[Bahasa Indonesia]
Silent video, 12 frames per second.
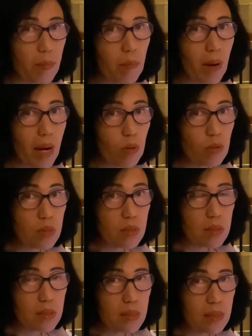Maut
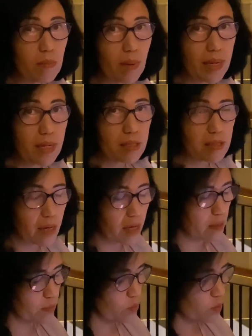di mana
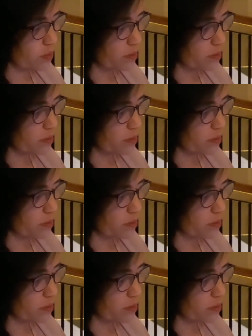sengatmu.